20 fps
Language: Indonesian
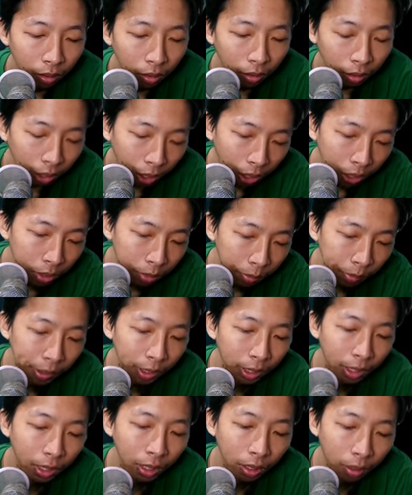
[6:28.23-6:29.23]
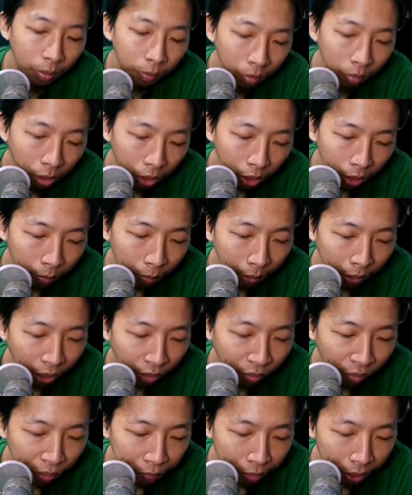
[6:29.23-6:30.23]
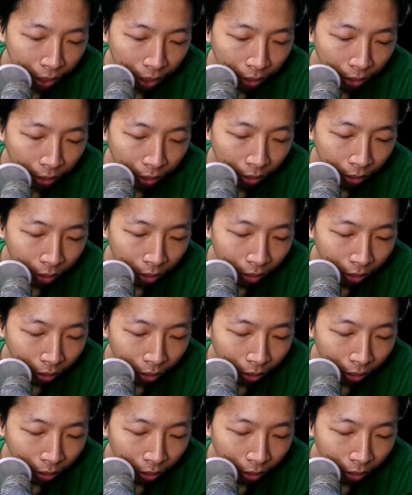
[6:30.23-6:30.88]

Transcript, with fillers: Ya, sepertinya nggak boleh pakai VPN deh.